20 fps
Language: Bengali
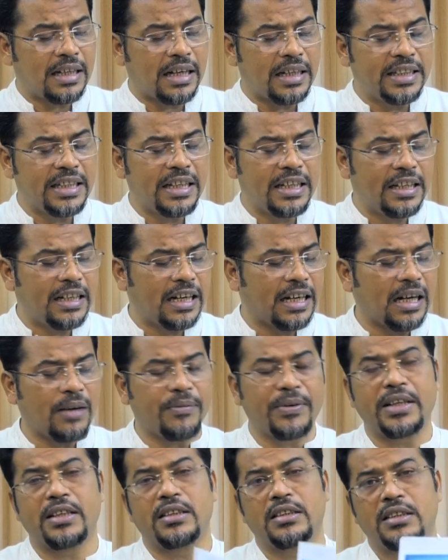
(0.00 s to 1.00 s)
কাদিয়ানিরা
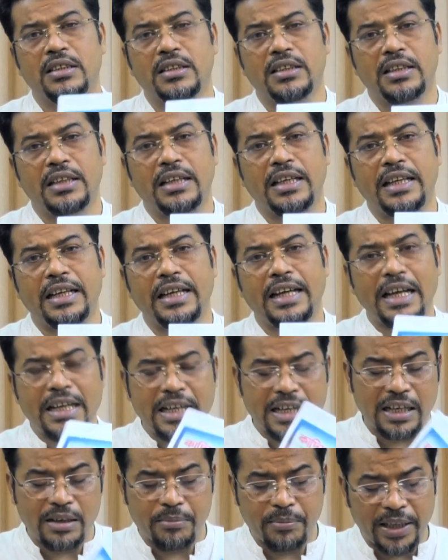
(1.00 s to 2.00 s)
কাফের এই
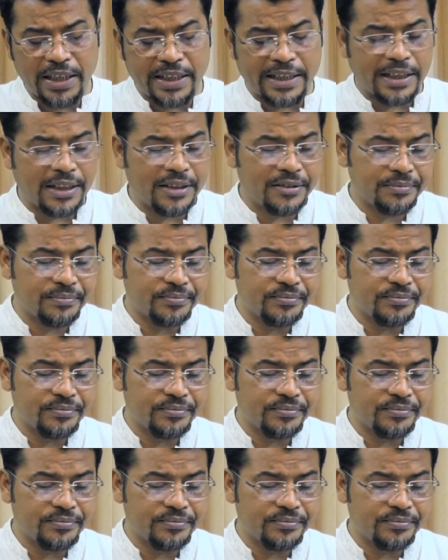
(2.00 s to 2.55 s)
হ্যান্ডবিলটা